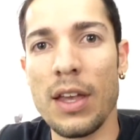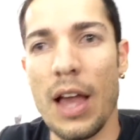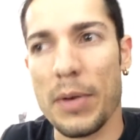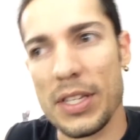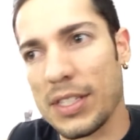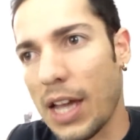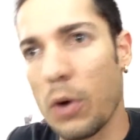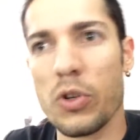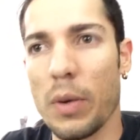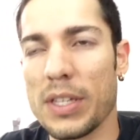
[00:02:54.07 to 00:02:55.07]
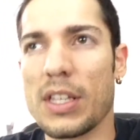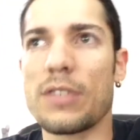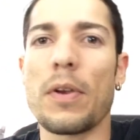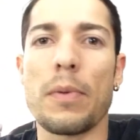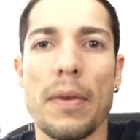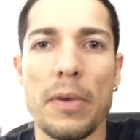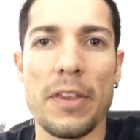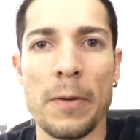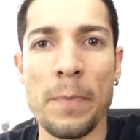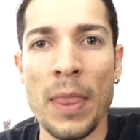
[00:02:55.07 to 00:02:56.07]
a veces caucho, a veces fibra de
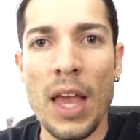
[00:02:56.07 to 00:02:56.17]
vidrio,